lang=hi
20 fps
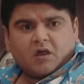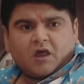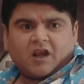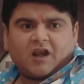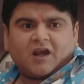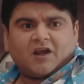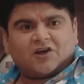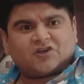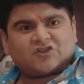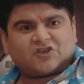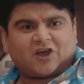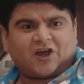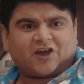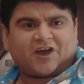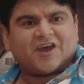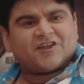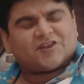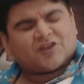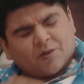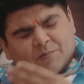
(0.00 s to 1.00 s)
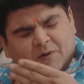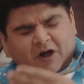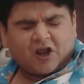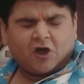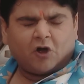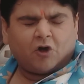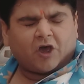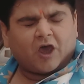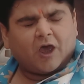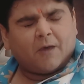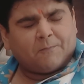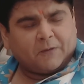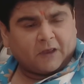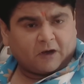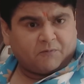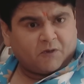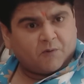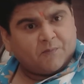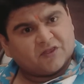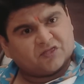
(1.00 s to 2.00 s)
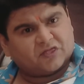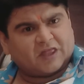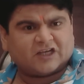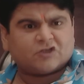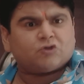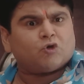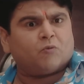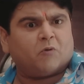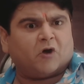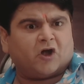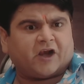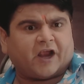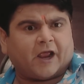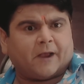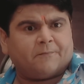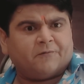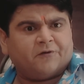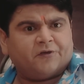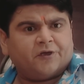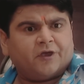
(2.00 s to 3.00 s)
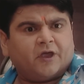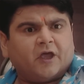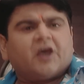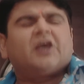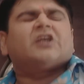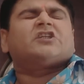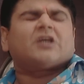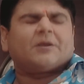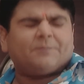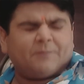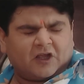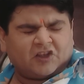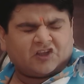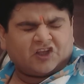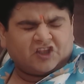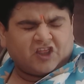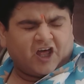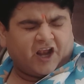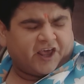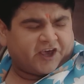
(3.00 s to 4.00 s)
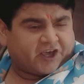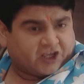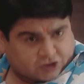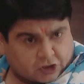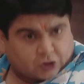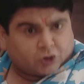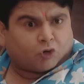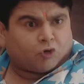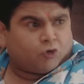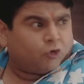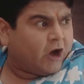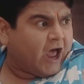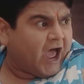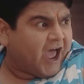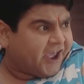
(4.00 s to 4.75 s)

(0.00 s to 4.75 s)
हेलो नर्सिका का इतने बड़े हो गए फिर भी बिंदा झूठ बोल रहे हैं आप किचन बंद किधर है किचन तो खुला